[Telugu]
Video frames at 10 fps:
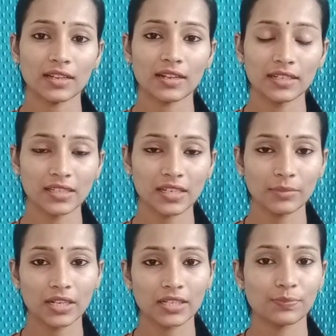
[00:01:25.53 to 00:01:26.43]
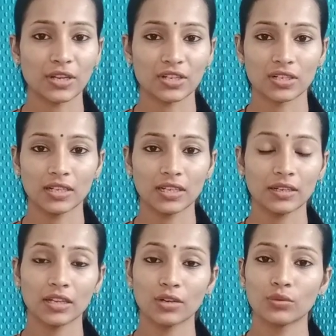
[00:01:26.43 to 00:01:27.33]
క్లిన్జింగ్ మిల్క్ స్పెషలీ
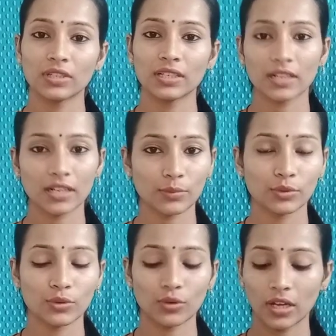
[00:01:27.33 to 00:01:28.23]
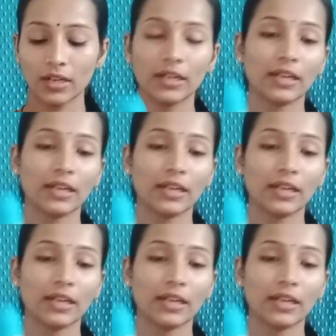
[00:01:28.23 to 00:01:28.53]
నేను దీనికంటే ముందు కూడా